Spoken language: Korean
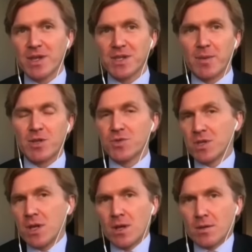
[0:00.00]
집권
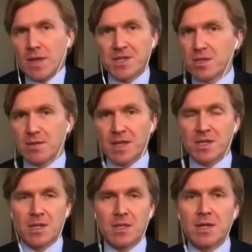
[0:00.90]
원년에
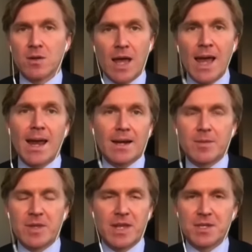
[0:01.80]
미
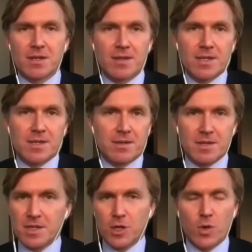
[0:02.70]
국방부
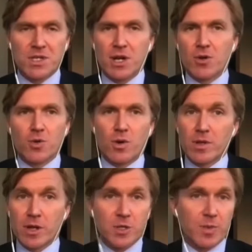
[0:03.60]
전략
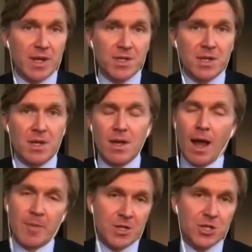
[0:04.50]
전력
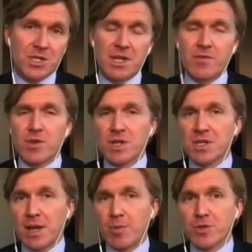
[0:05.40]
개발 담당
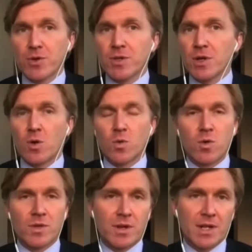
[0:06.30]
부차관보
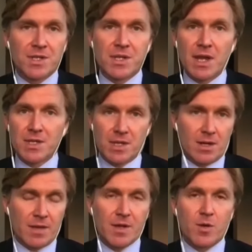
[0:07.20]
Strategy
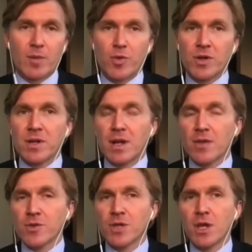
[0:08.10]
and Forces인가
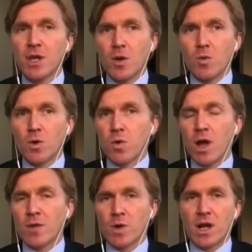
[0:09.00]
뭐 예,
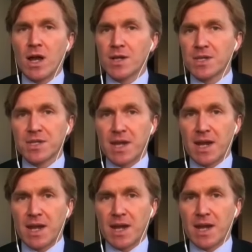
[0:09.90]
Capability
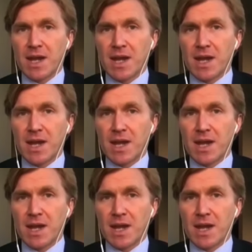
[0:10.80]
Development인가 그래요.